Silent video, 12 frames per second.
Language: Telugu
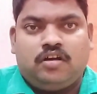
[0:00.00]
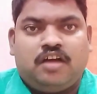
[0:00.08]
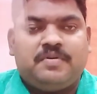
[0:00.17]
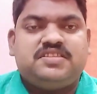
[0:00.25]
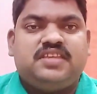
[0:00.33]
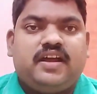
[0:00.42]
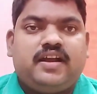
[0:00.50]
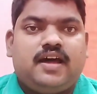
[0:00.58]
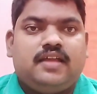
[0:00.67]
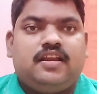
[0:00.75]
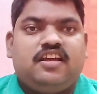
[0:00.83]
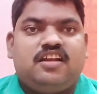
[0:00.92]
నమస్తే అన్న
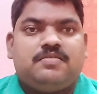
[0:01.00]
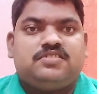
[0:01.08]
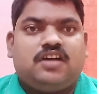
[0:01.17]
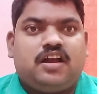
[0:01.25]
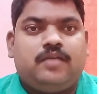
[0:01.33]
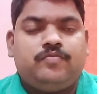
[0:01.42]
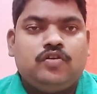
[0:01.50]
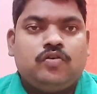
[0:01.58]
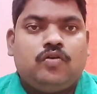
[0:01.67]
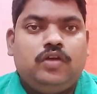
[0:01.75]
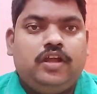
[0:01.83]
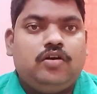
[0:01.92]
అందరికీ నమస్కారం
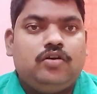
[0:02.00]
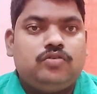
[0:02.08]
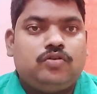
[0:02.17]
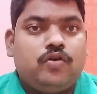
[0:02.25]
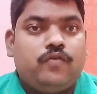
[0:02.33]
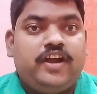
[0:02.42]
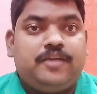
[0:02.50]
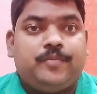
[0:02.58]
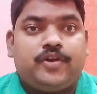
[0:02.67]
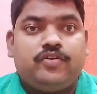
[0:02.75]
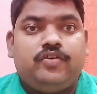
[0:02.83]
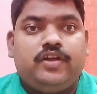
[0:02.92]
ఈరోజు కువైట్
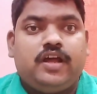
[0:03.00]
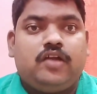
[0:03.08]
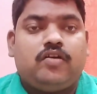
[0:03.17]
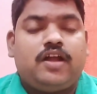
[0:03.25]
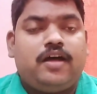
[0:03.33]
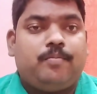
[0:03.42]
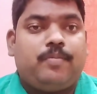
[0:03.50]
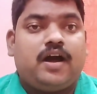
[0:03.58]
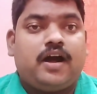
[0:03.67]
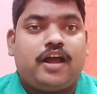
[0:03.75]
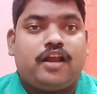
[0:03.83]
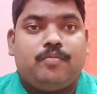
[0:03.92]
మరియు ఇండియాలో ఉన్న
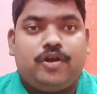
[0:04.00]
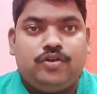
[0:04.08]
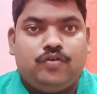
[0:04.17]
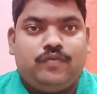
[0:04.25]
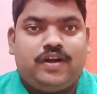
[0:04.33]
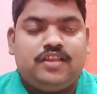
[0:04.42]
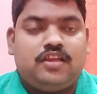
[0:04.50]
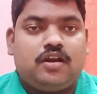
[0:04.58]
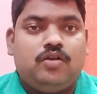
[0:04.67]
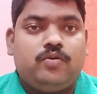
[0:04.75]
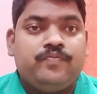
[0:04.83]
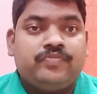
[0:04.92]
బంగారం మరియు వెండి
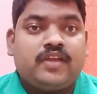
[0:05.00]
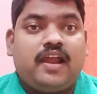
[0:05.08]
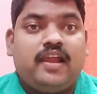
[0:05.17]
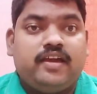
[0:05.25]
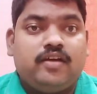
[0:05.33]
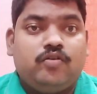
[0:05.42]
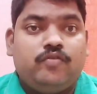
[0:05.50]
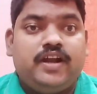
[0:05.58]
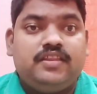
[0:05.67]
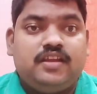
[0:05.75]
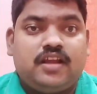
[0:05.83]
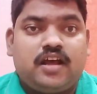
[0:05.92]
ధరలు అలాగే
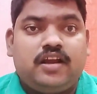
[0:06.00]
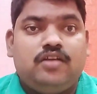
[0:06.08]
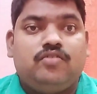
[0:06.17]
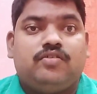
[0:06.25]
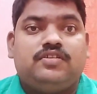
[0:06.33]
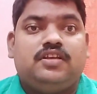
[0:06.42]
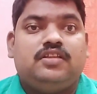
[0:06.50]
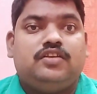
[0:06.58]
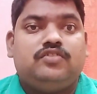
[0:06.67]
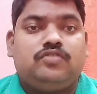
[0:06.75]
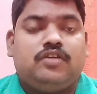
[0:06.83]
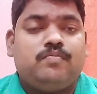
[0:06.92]
కువైట్ జిన్నారెడ్డి గురించి అయితే
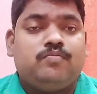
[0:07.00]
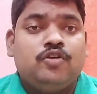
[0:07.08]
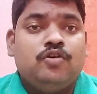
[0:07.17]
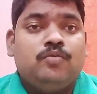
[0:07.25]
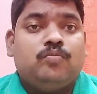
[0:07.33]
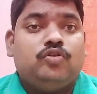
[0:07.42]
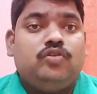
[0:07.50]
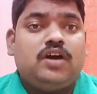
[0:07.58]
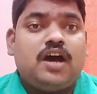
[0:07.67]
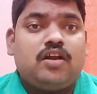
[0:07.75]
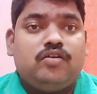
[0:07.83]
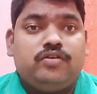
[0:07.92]
తెలుసుకున్నాం
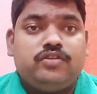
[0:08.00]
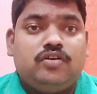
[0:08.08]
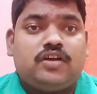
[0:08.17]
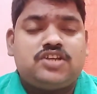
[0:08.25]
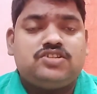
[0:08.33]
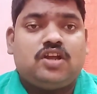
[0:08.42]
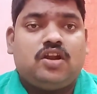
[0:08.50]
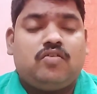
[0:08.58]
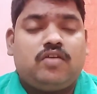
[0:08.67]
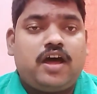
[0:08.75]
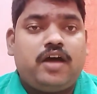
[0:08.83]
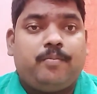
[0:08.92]
ముందుగా రెండు తెలుగు రాష్ట్రాల్లో
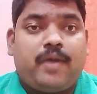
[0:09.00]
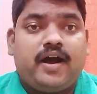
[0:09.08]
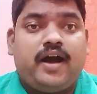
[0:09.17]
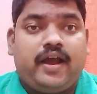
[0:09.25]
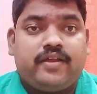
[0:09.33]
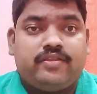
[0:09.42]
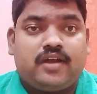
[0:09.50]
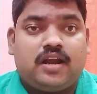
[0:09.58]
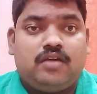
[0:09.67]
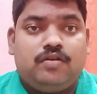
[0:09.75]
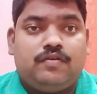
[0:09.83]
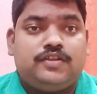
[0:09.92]
ఉన్న బంగారం
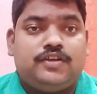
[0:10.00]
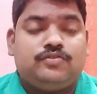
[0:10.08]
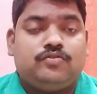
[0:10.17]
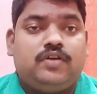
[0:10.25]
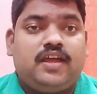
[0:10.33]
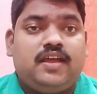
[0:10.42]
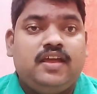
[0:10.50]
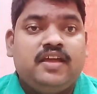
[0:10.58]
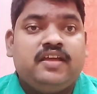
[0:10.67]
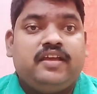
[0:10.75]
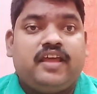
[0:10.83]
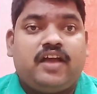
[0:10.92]
ధరల విలువ తెలుసుకుంటే
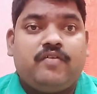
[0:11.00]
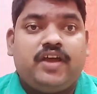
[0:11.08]
ఇరవై